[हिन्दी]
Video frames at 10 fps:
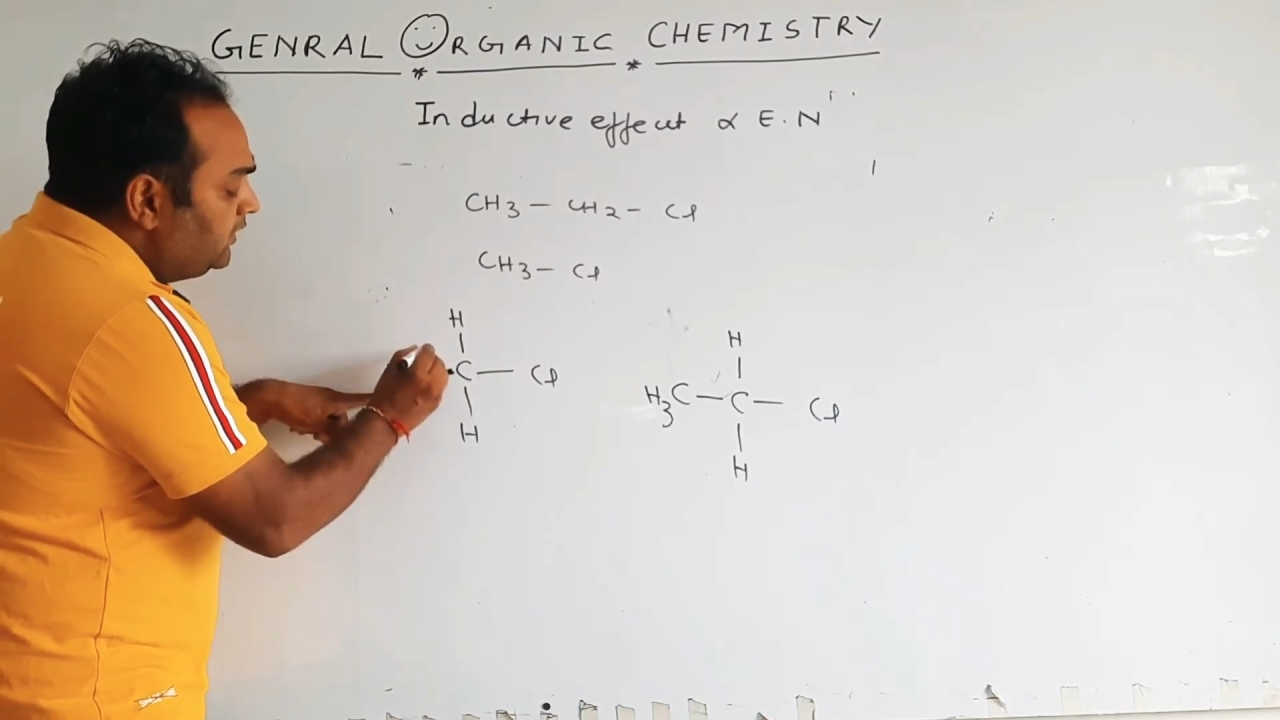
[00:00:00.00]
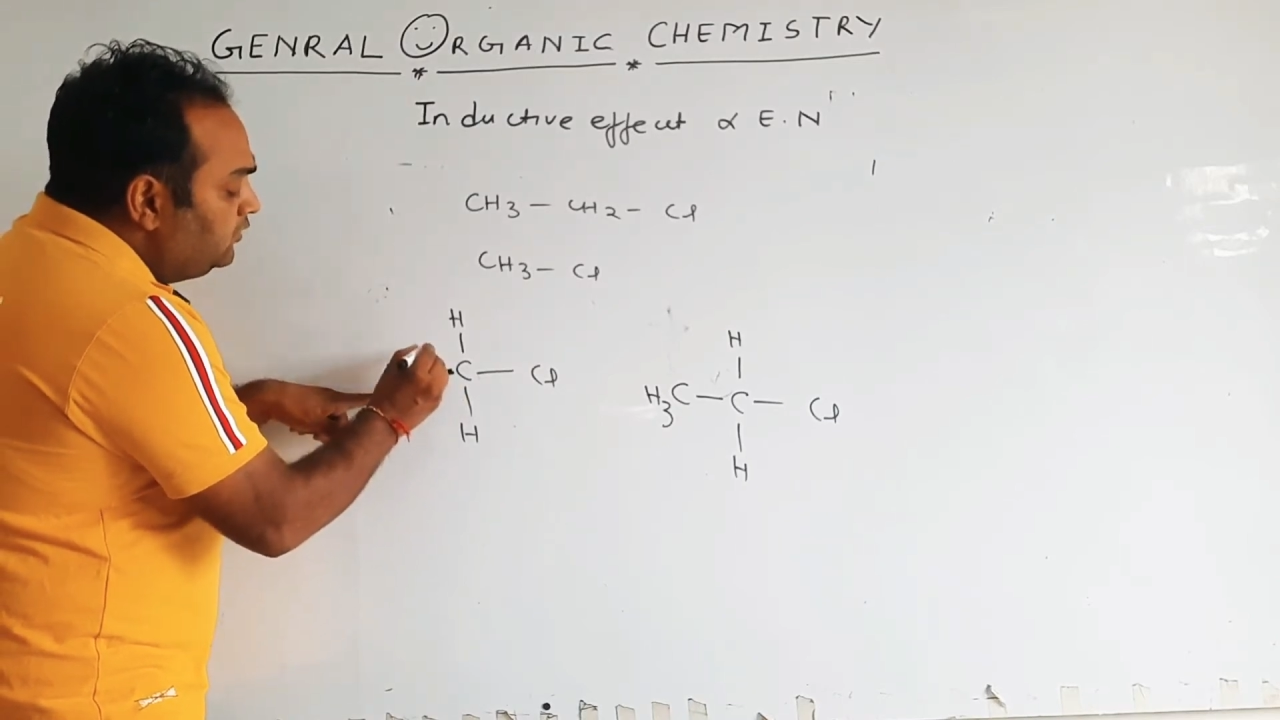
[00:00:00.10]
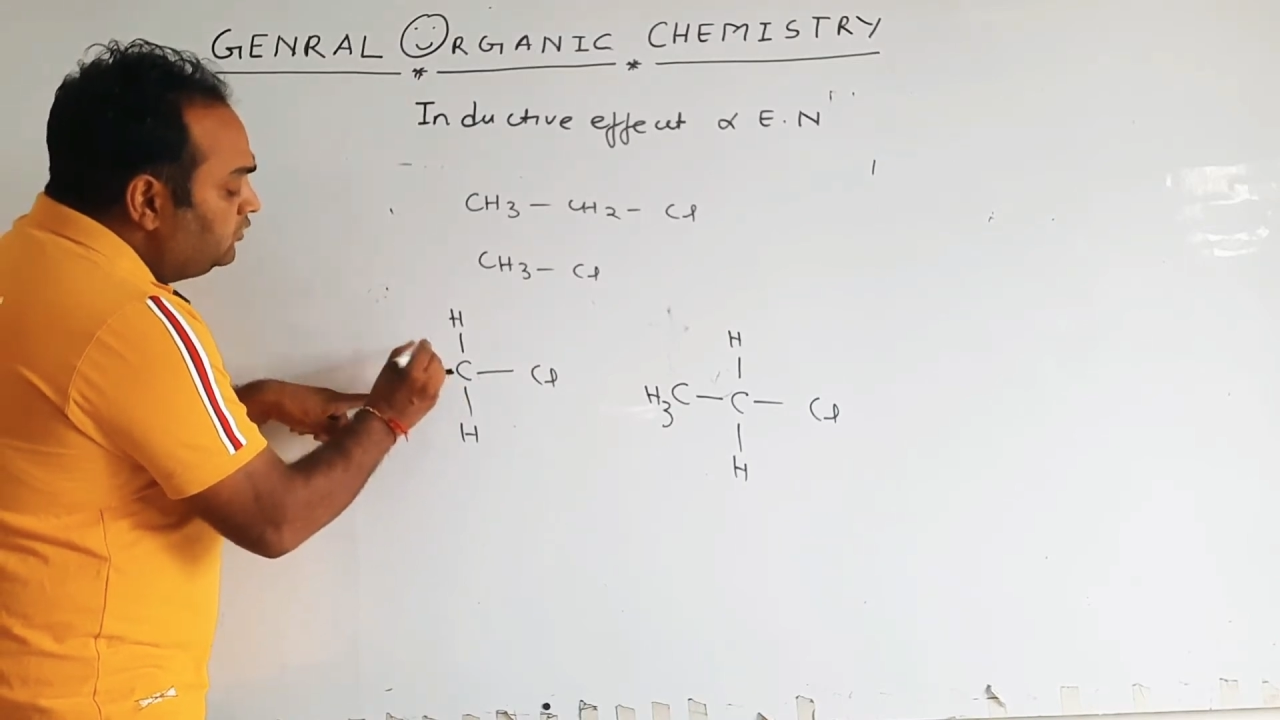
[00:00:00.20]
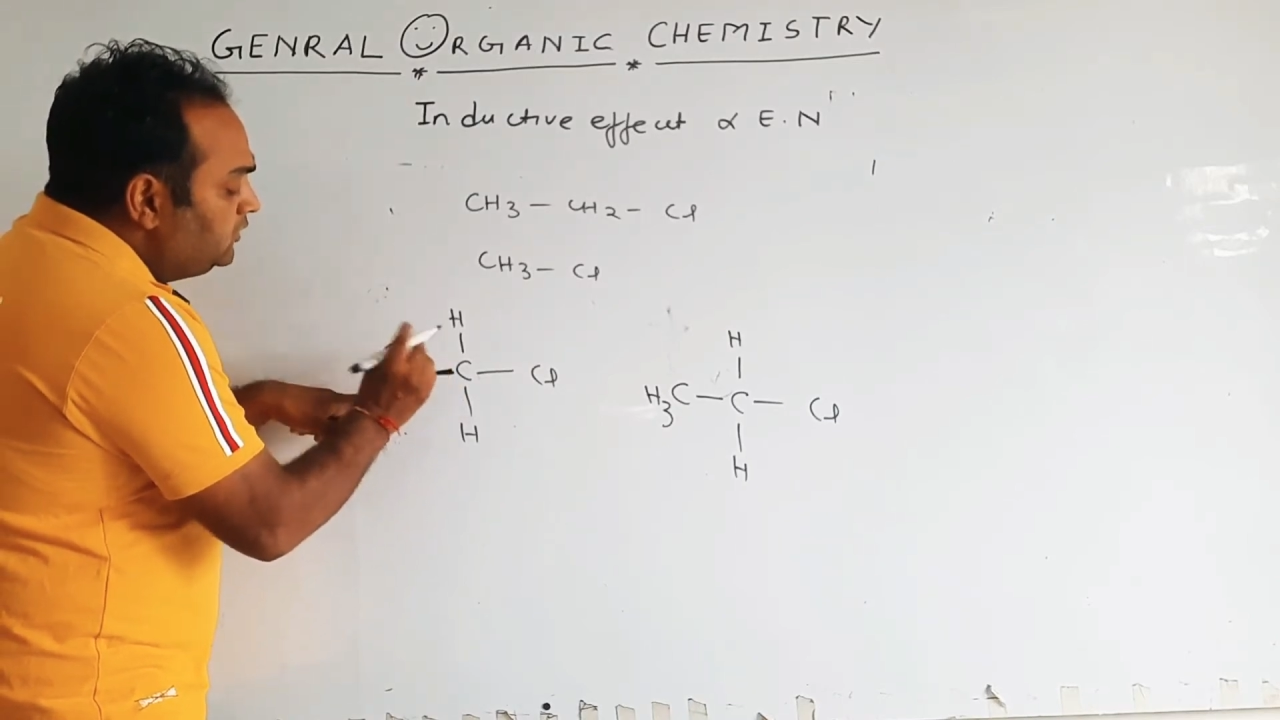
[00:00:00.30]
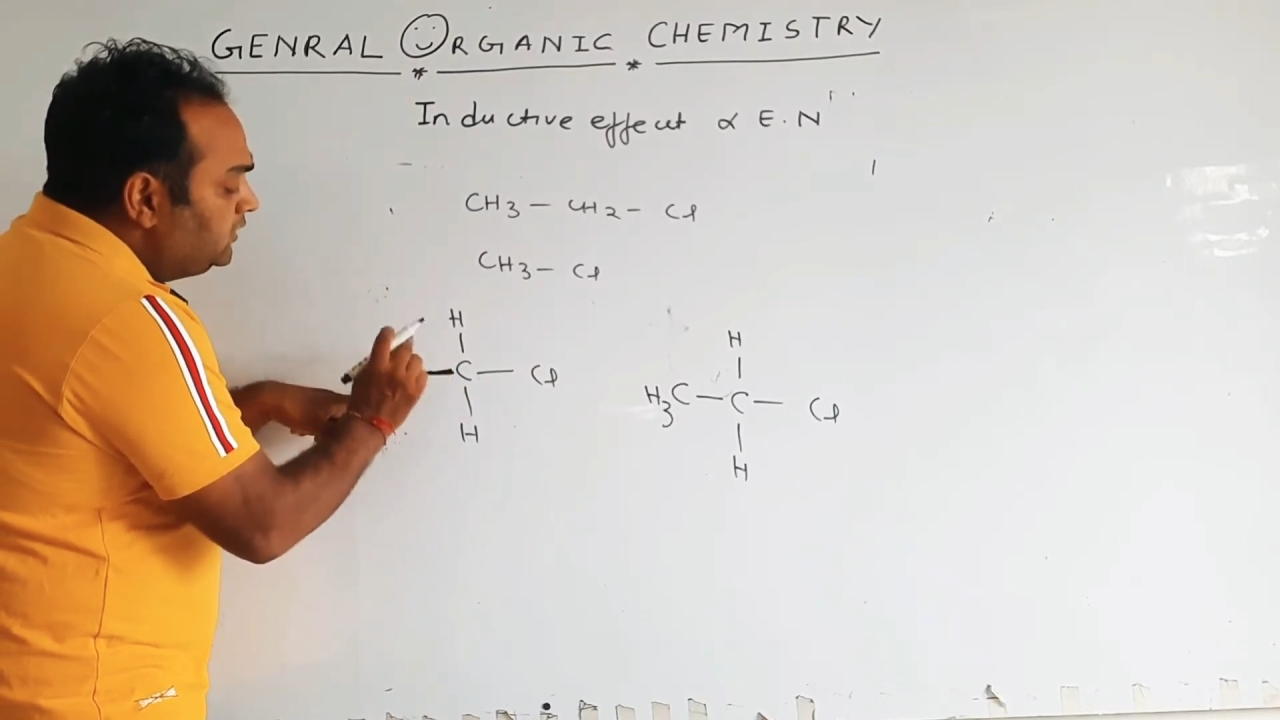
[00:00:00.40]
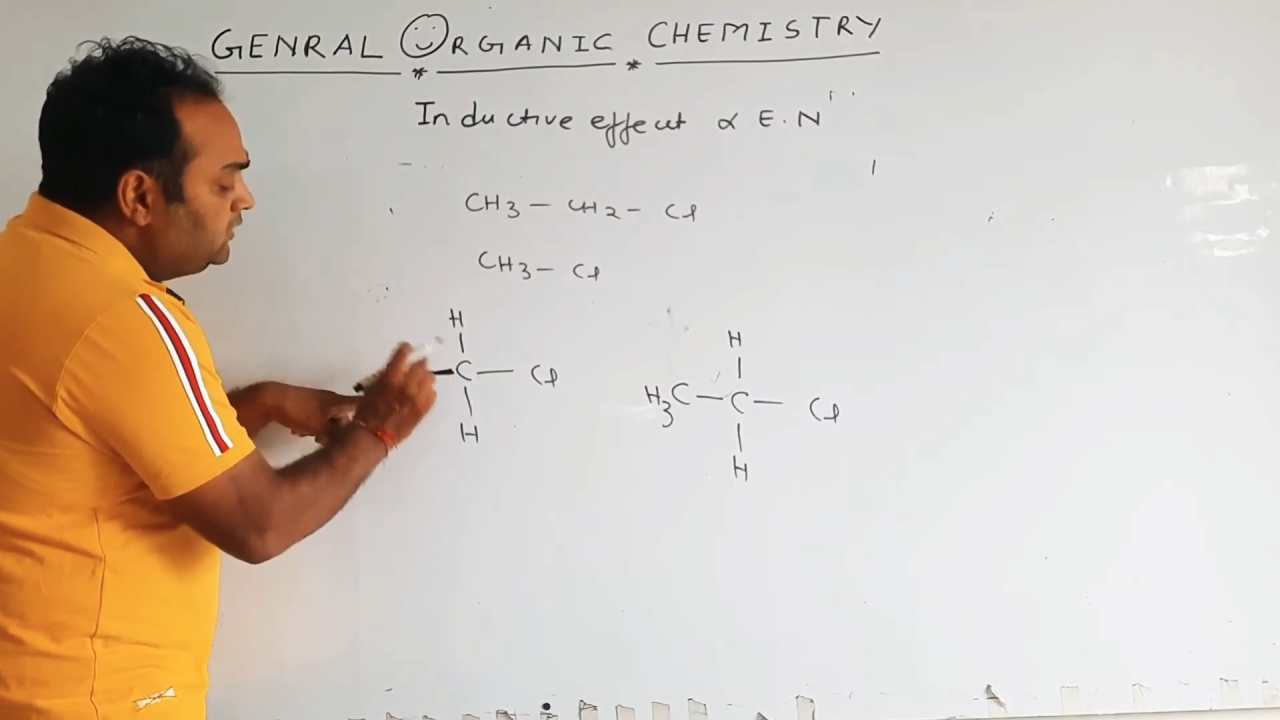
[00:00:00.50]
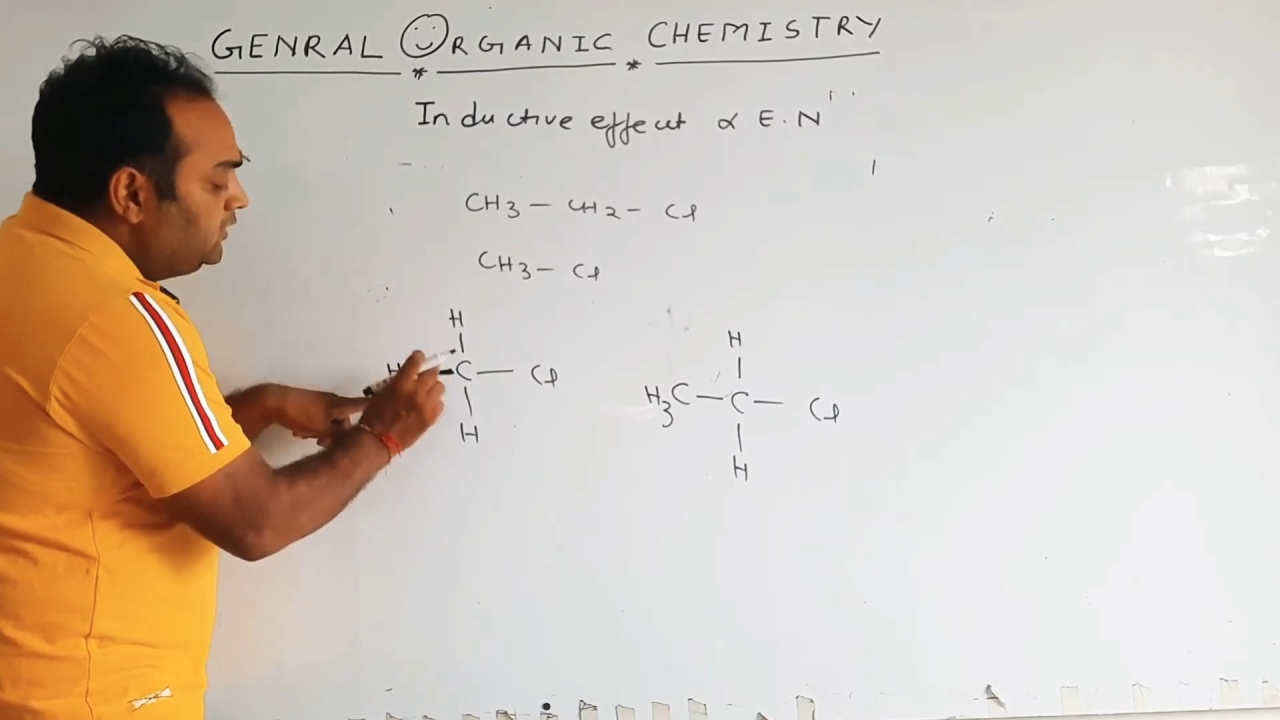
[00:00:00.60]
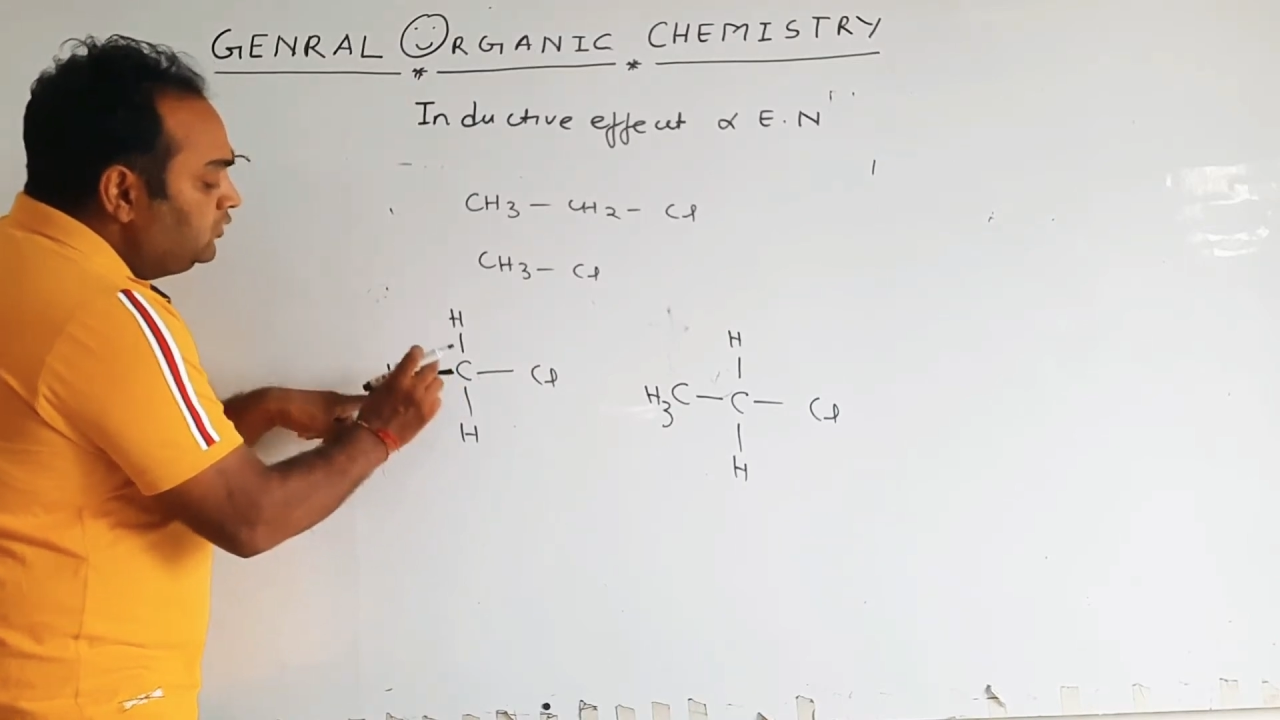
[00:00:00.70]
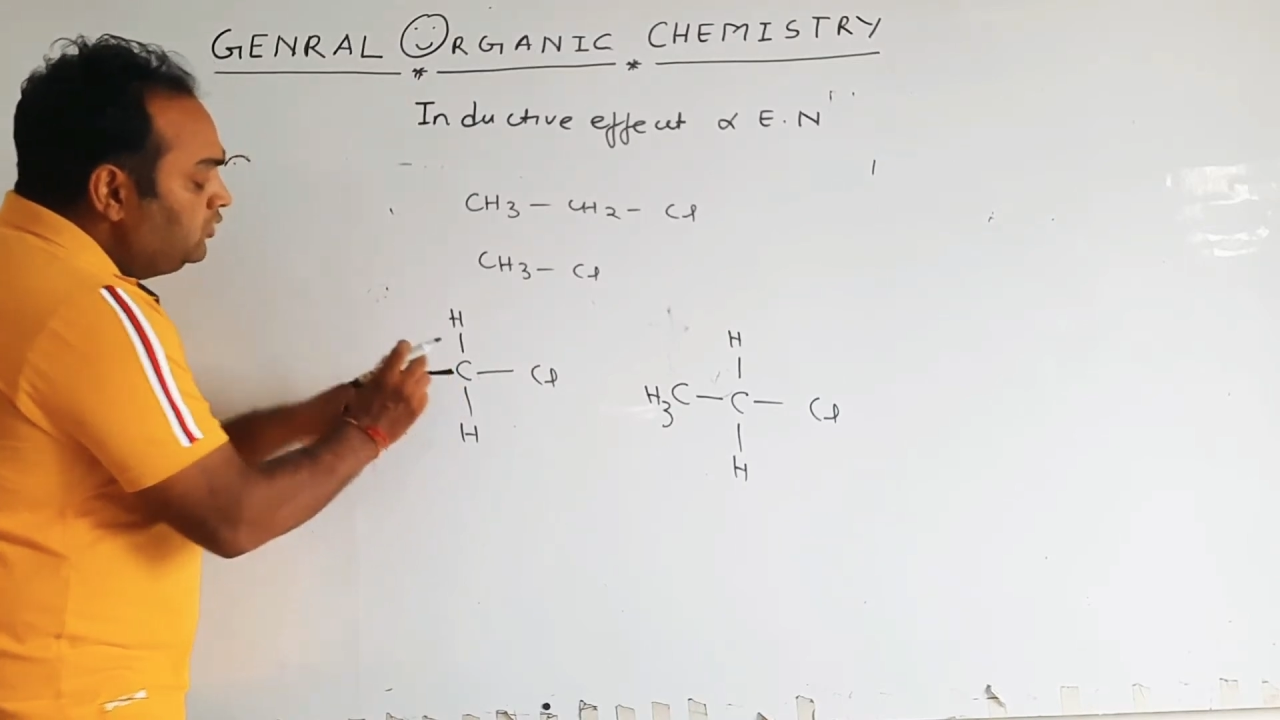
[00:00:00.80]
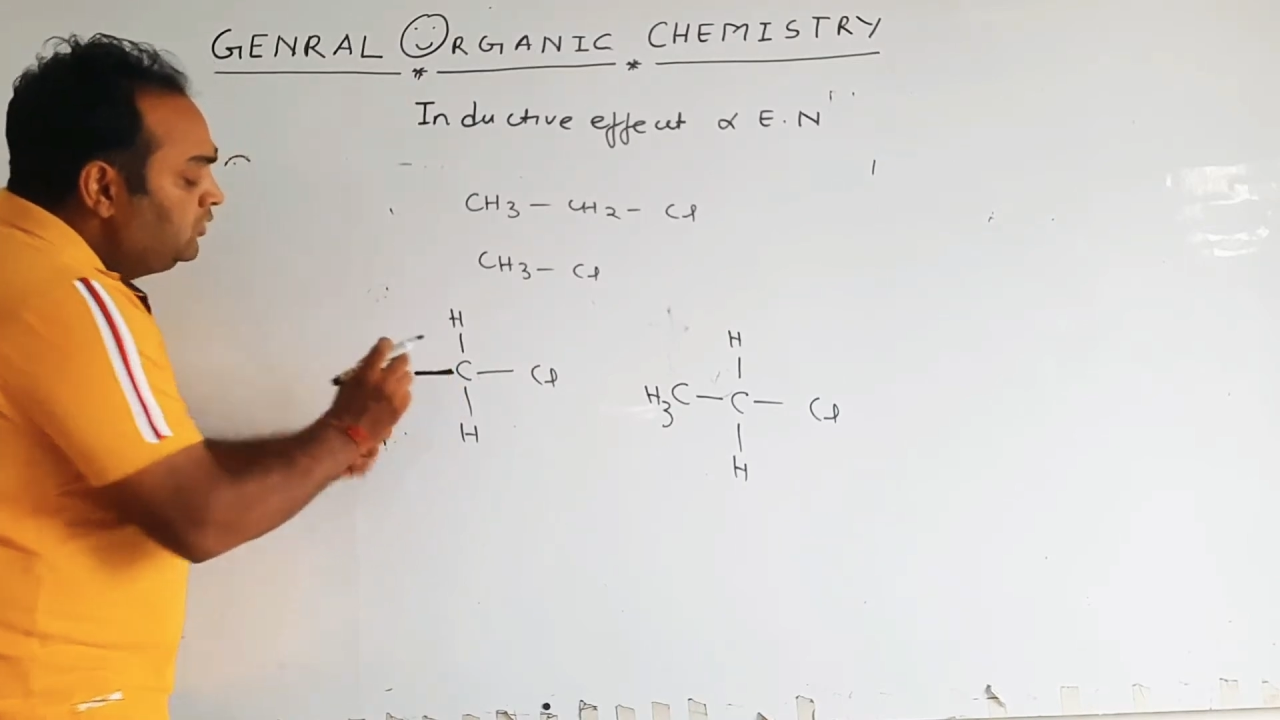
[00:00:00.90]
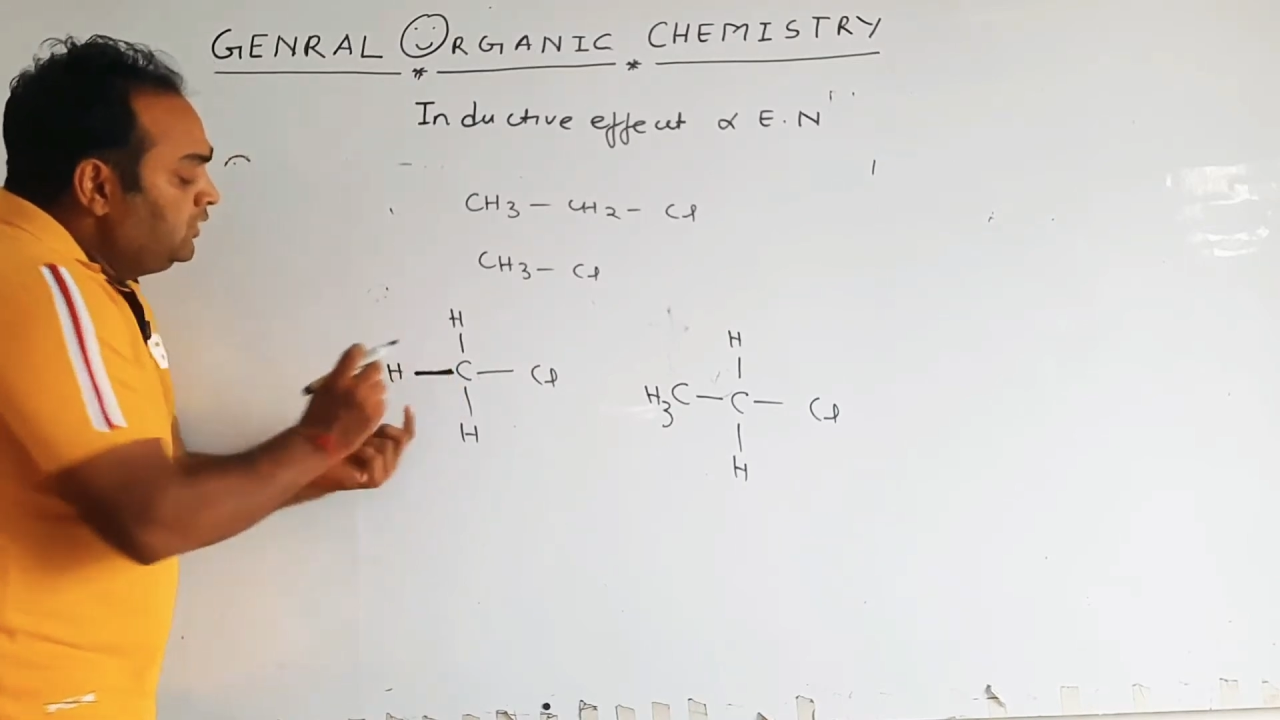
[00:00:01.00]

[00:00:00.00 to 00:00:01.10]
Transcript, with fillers: वैल्यू होती है जीरो